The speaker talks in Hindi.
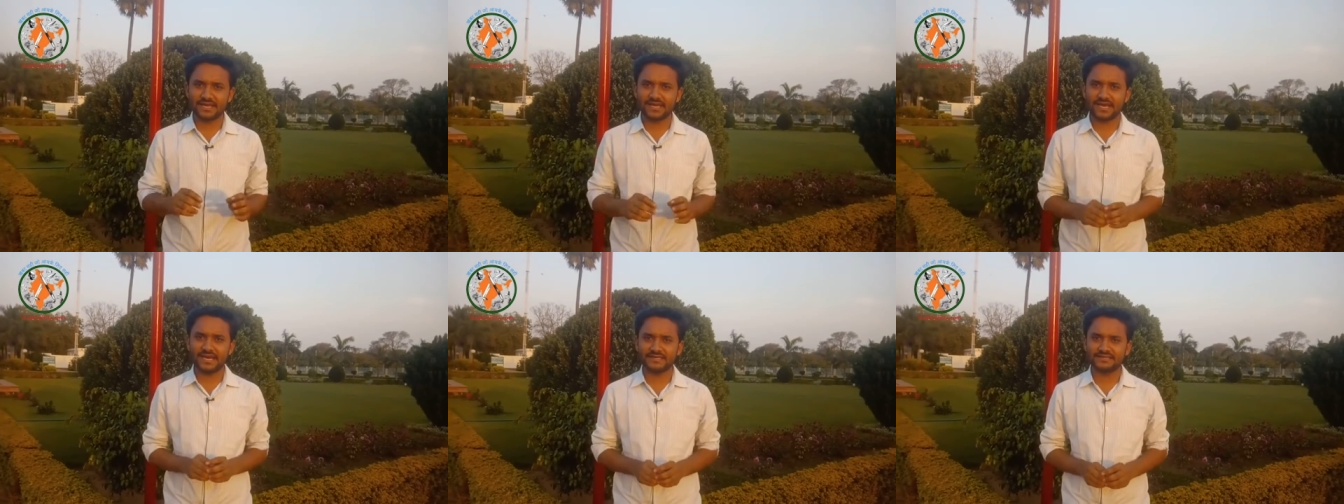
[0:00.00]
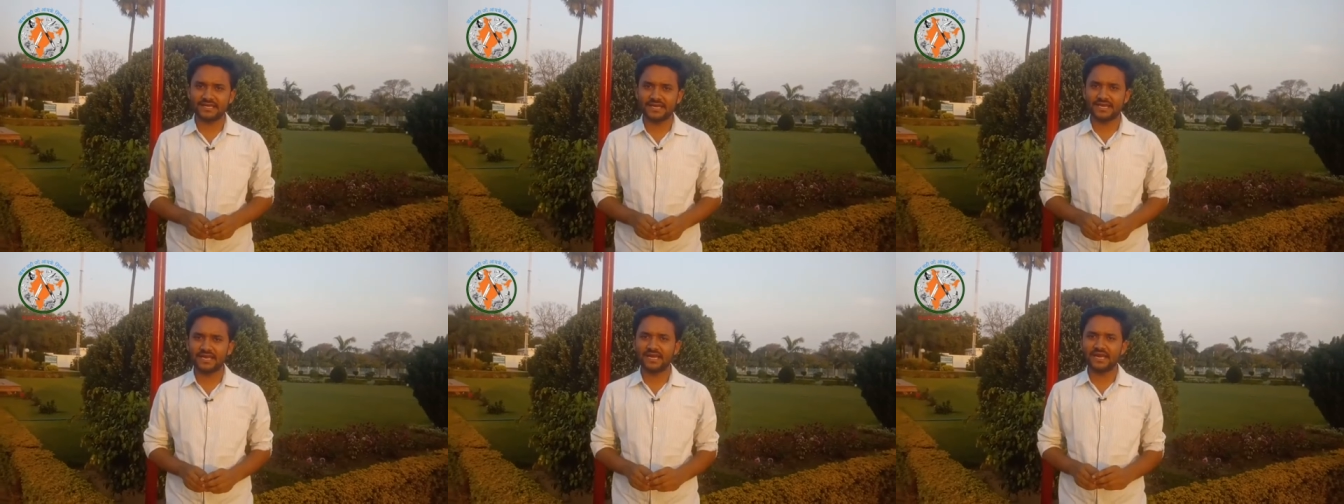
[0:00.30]
इलाज
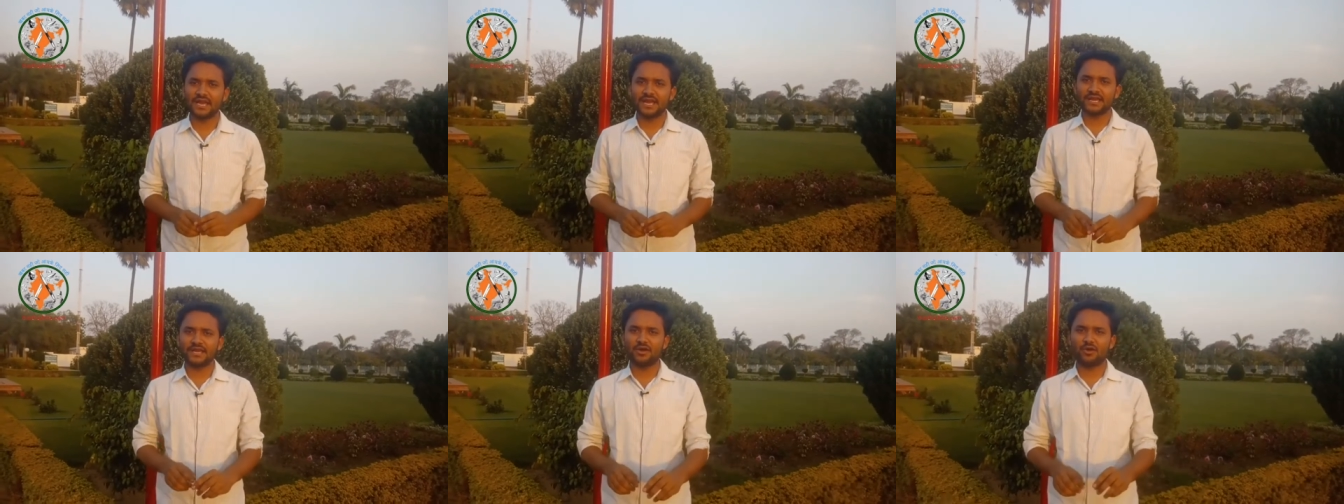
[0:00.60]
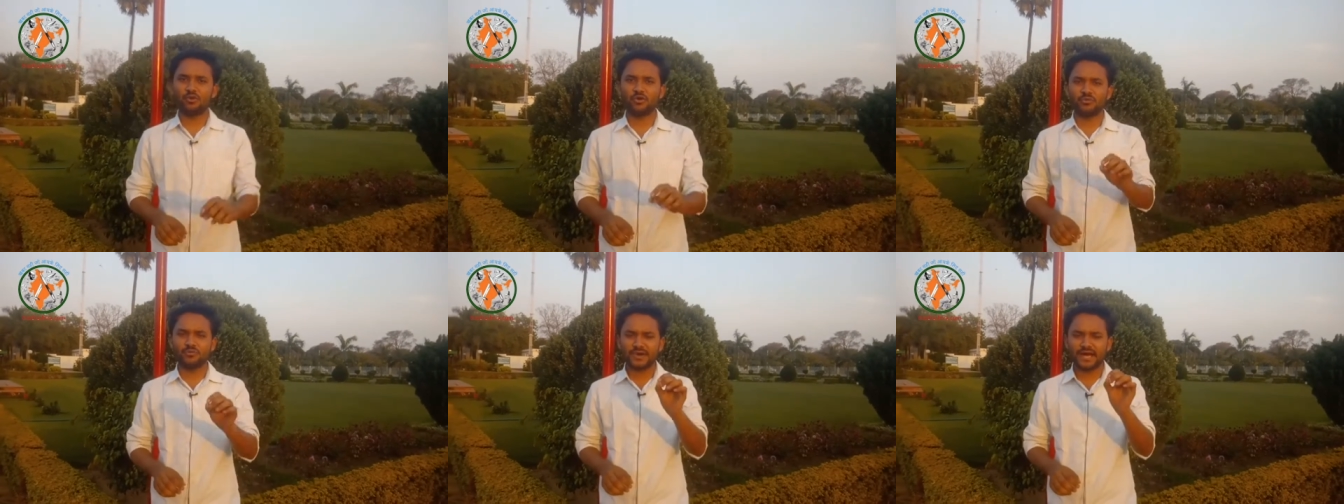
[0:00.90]
है ना
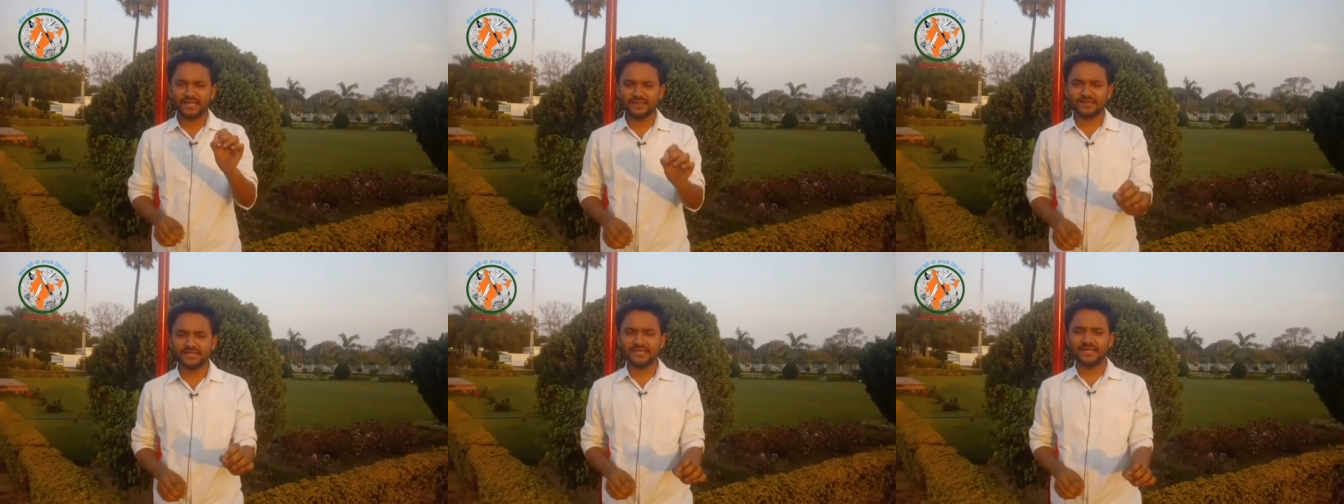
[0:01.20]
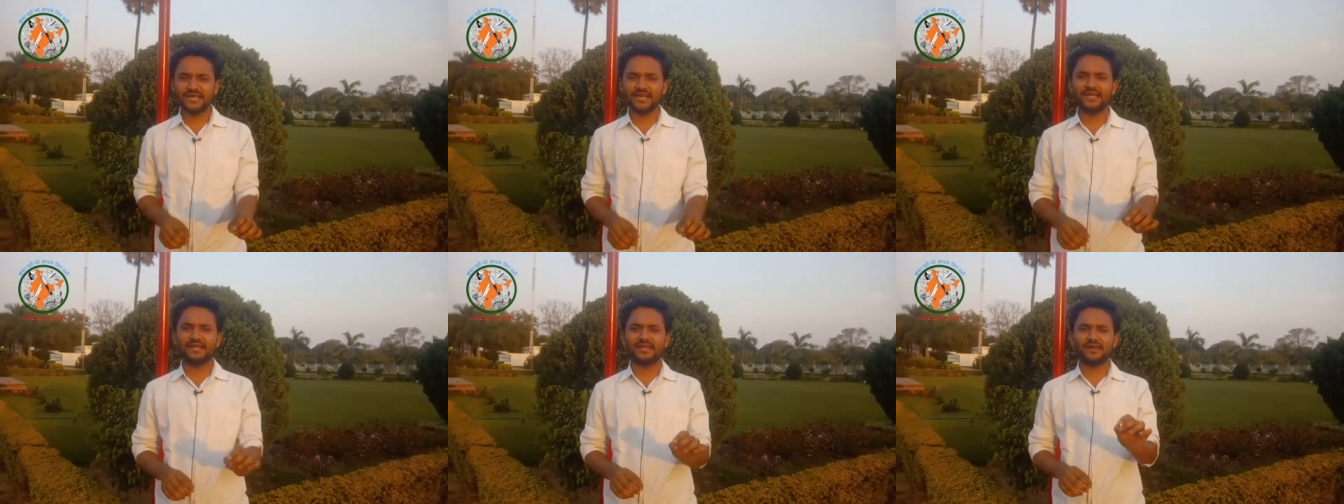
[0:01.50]
कोई मानदेय
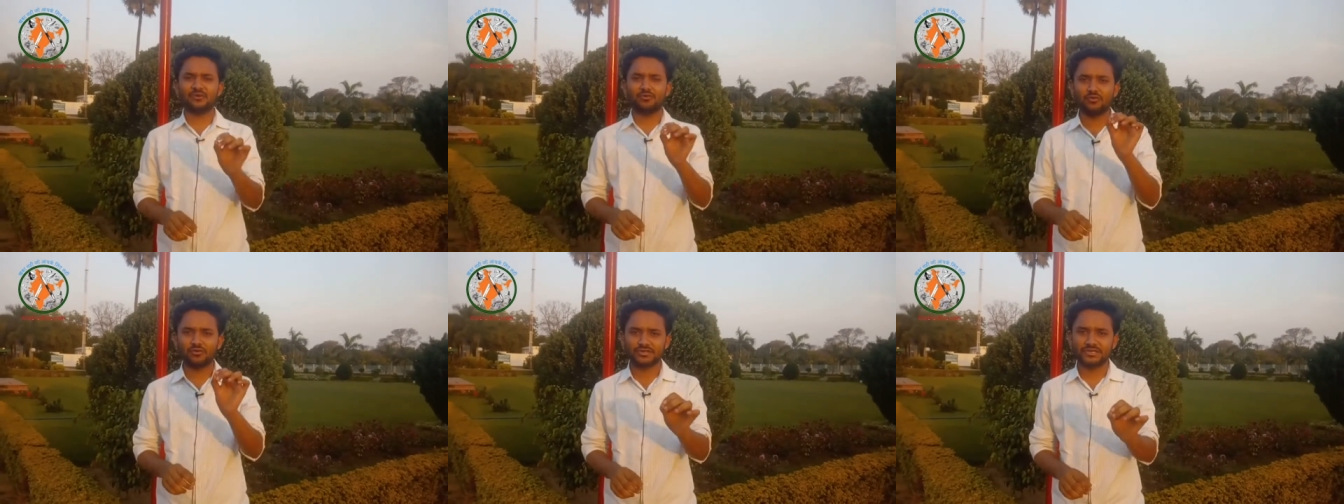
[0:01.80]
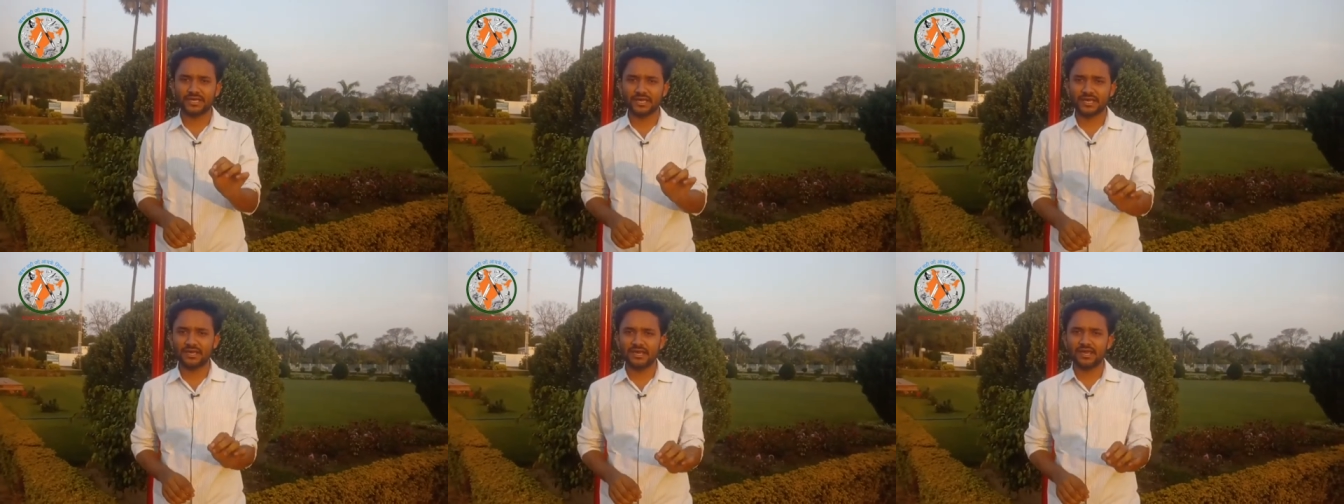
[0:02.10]
है ना कुछ
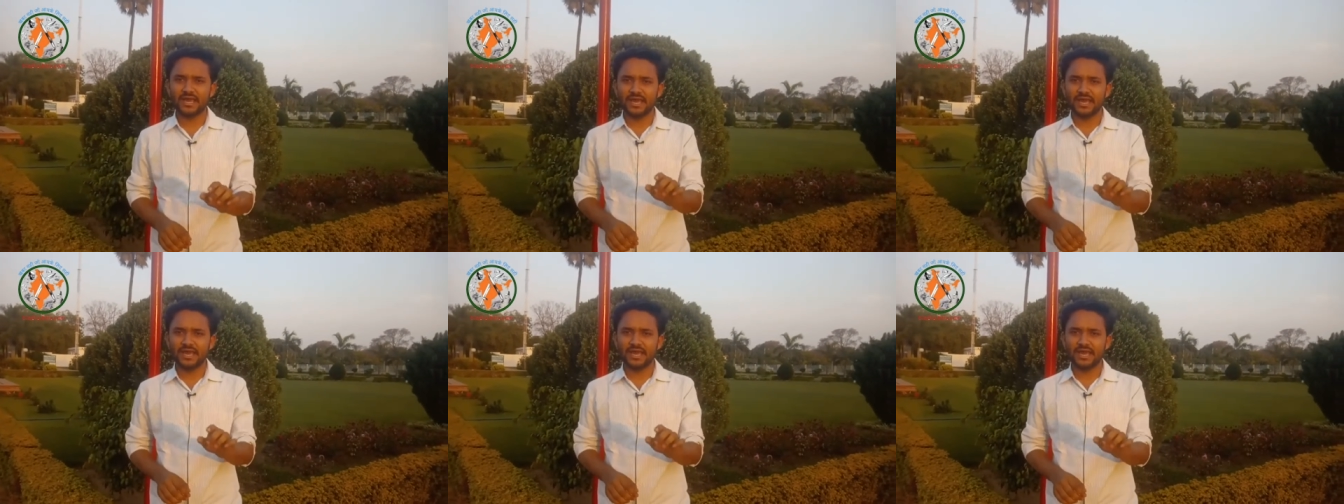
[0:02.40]
है